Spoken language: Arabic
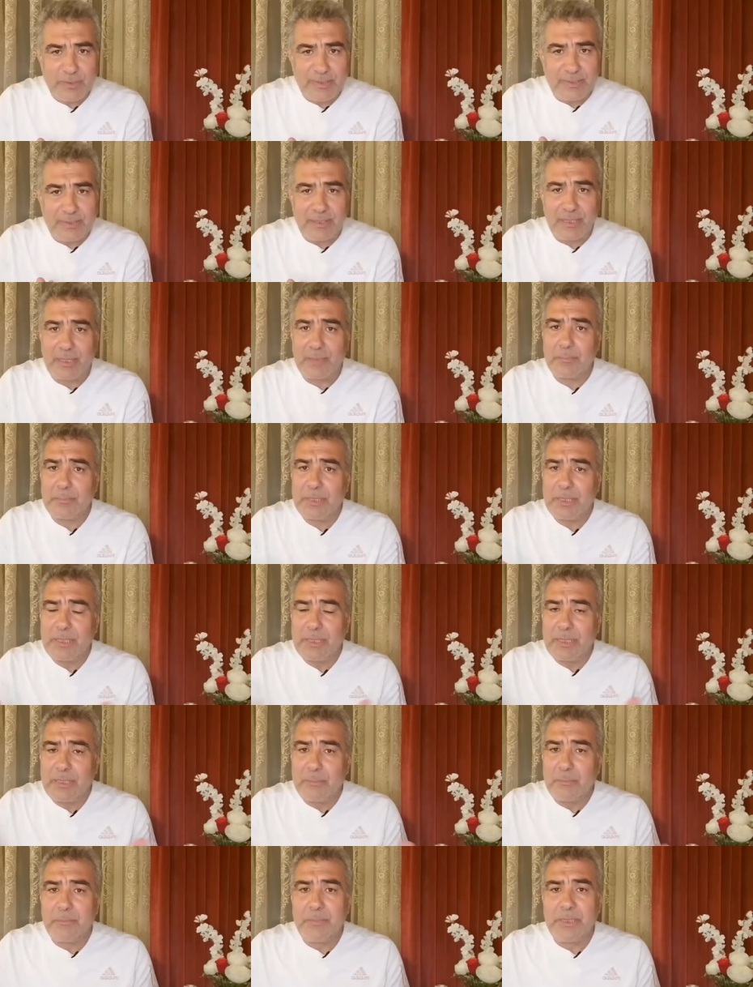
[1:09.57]
والسلام
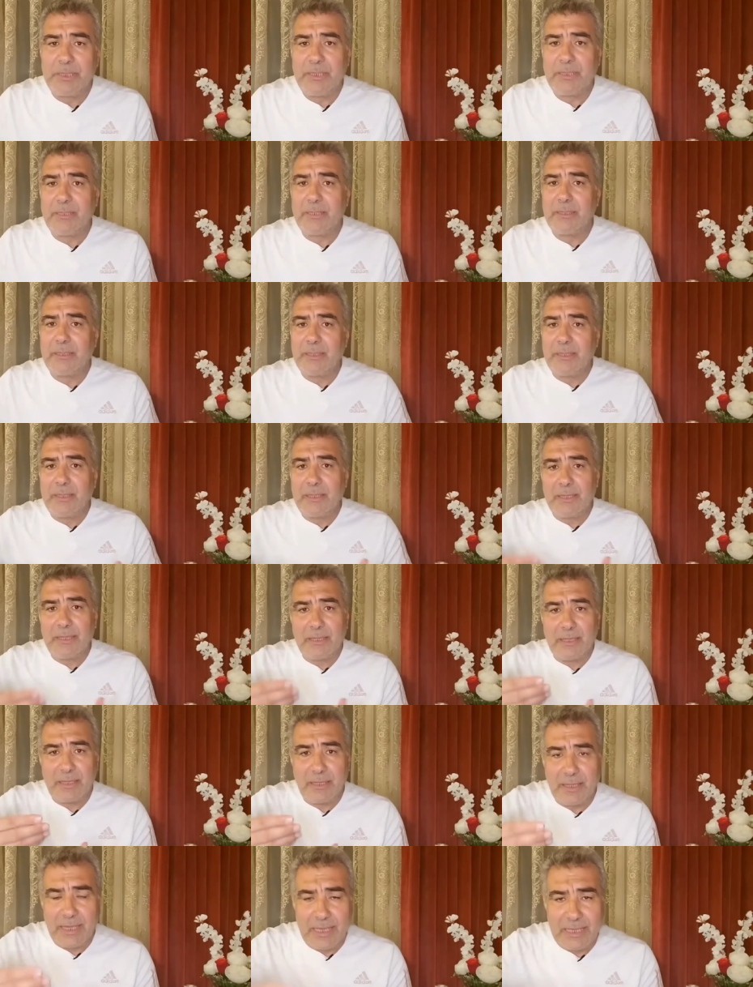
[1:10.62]

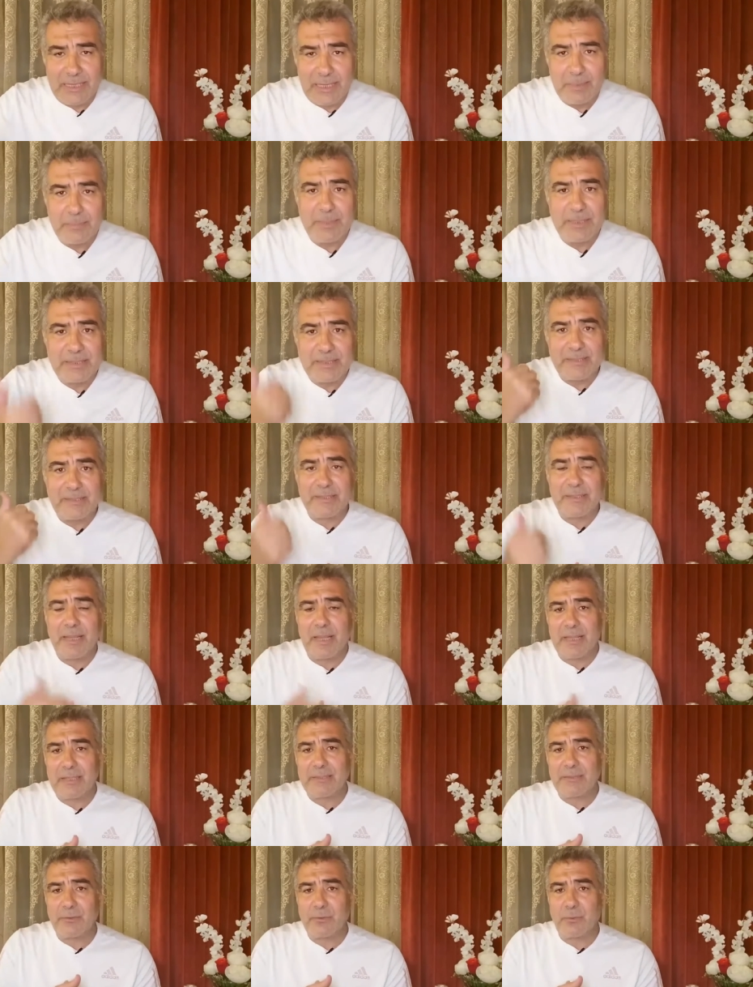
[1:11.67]
بعلامات
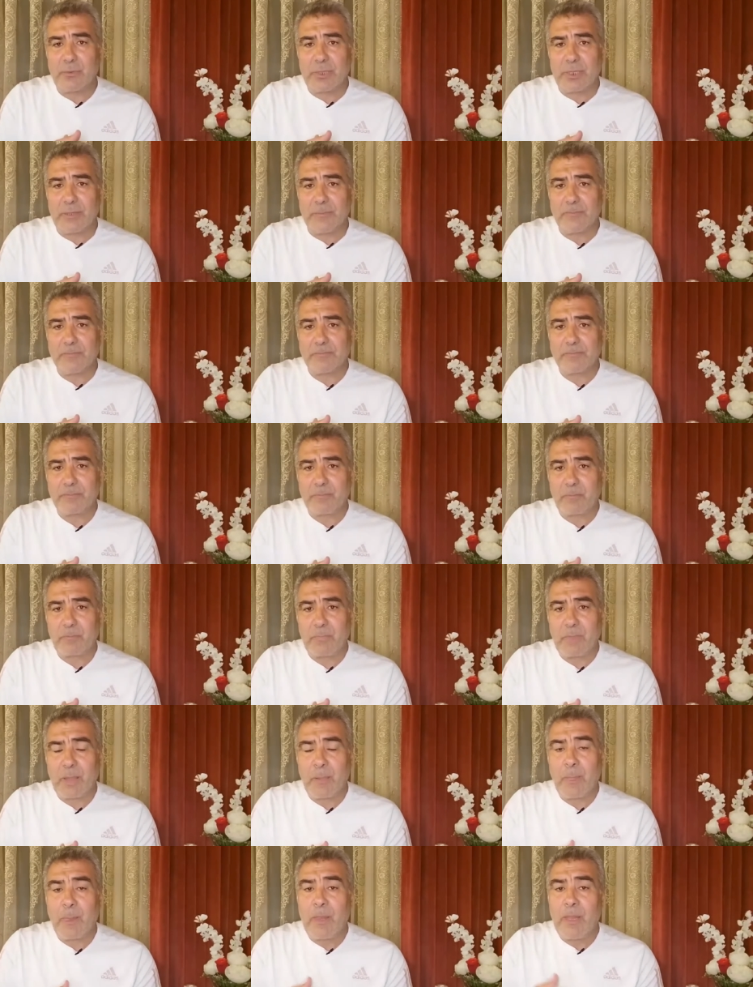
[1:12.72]
الساعة الصغرى
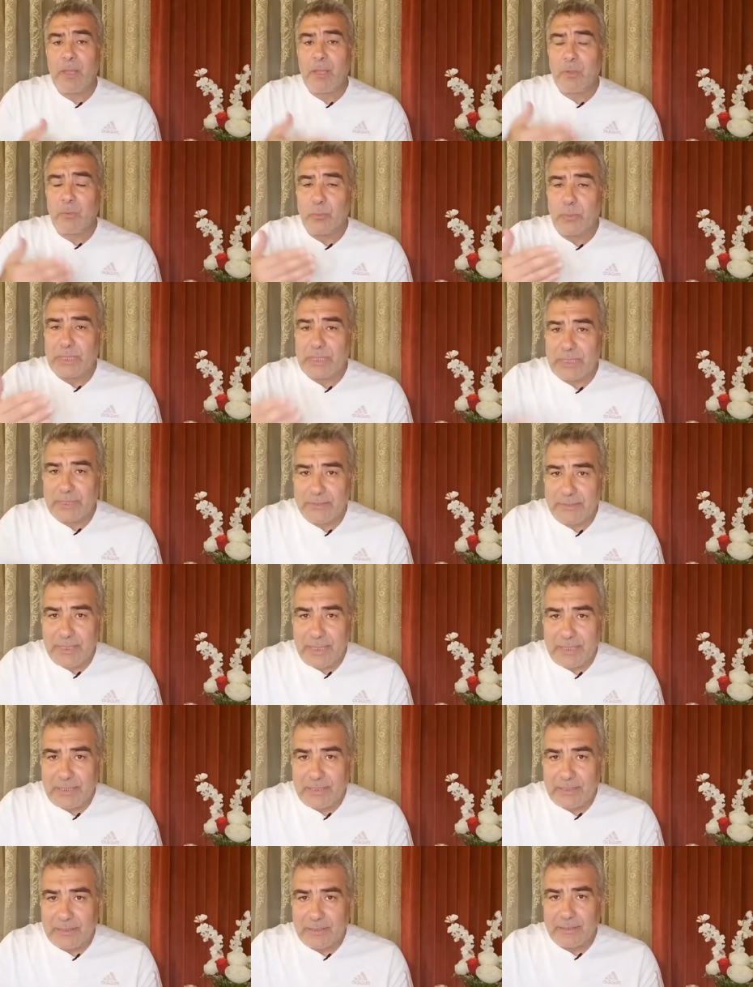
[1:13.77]

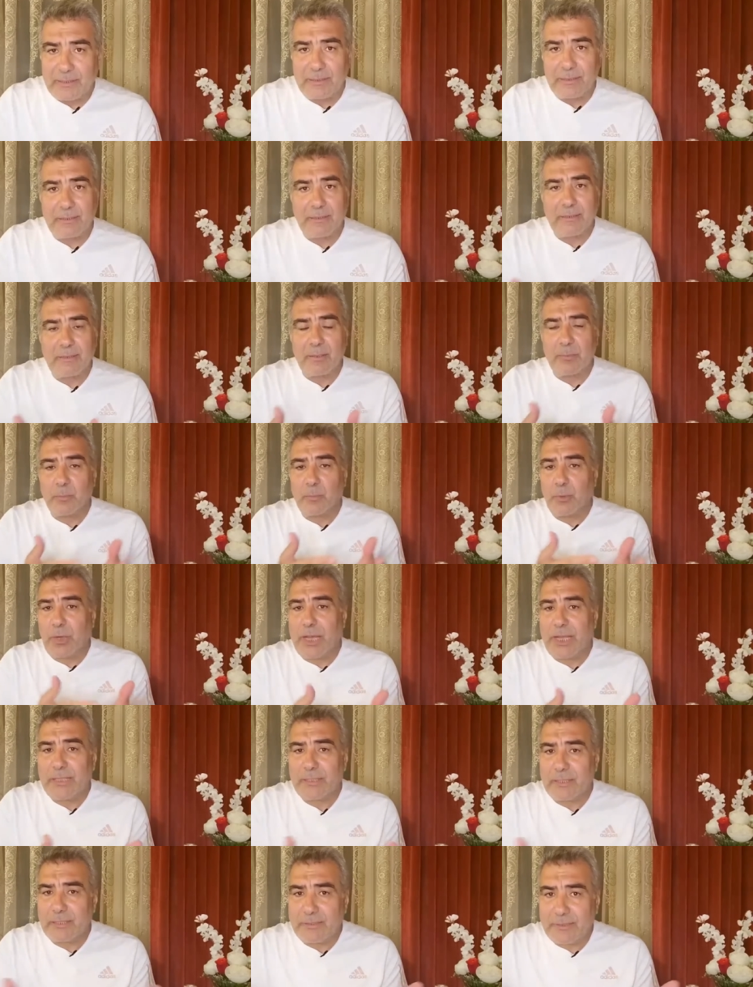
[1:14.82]
وكذلك
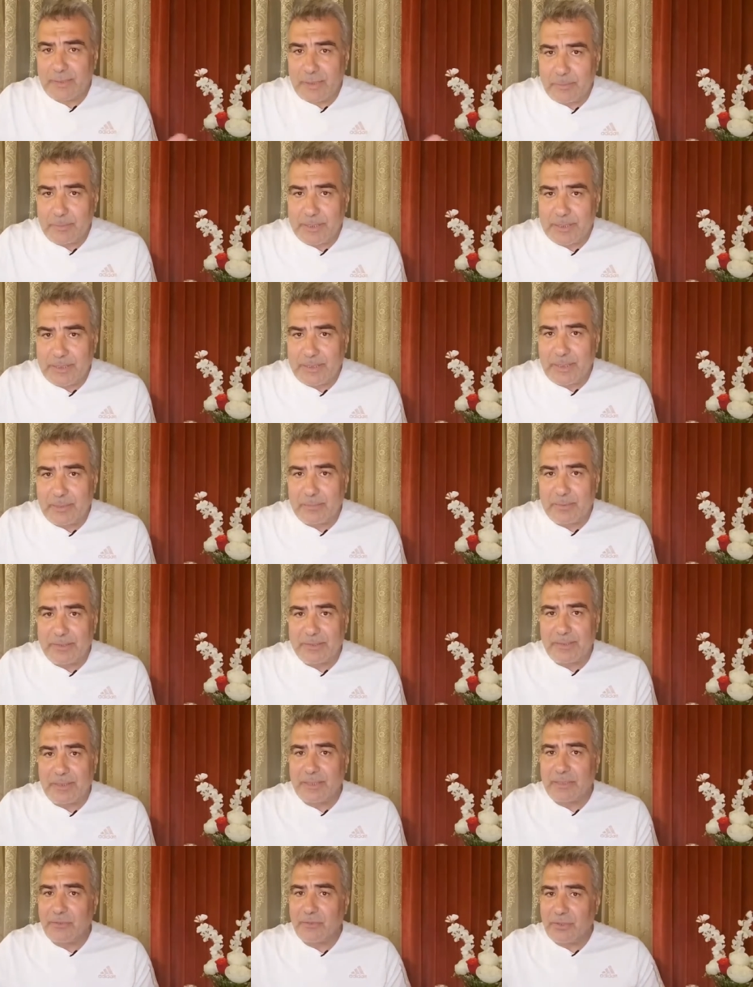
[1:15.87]
بحيرة طبرية
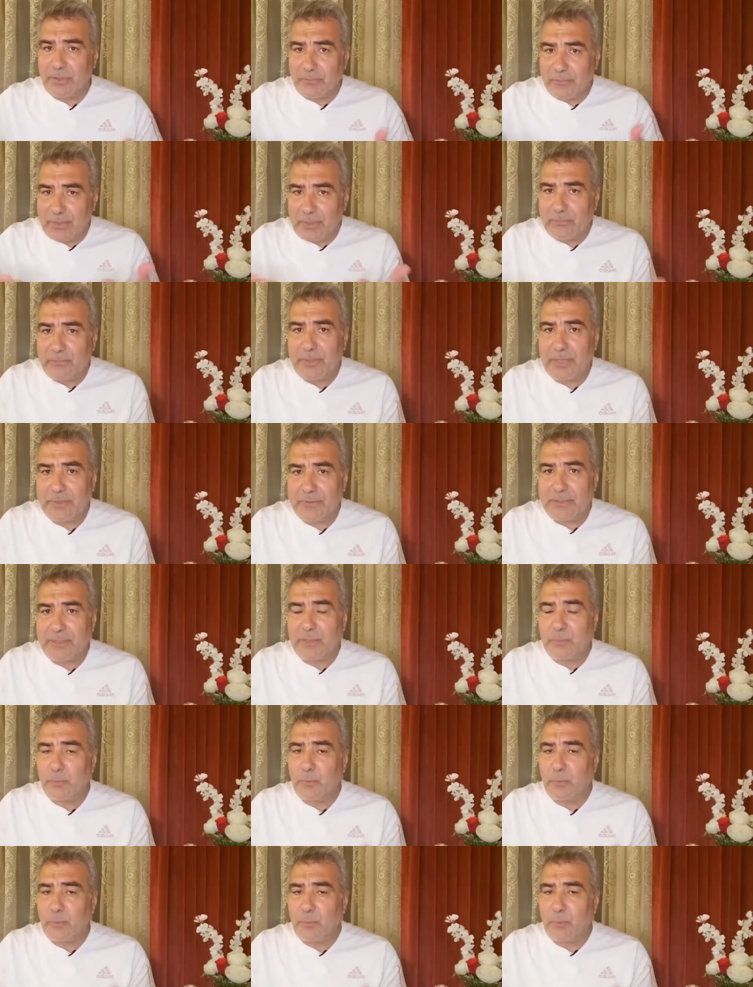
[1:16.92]
مثلا جفاف هذه